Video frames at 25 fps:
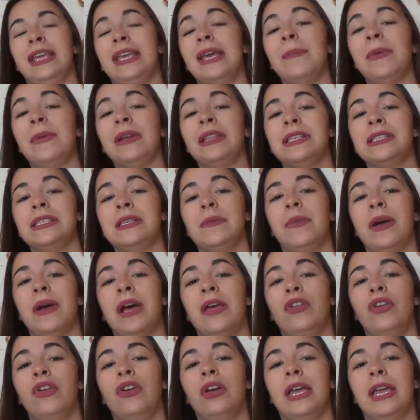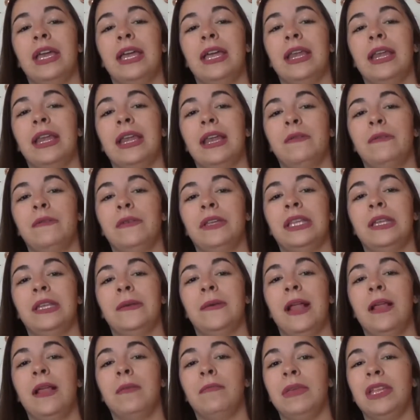que ha participado en el
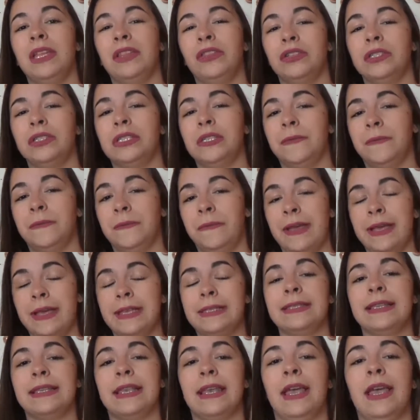festival y Fest,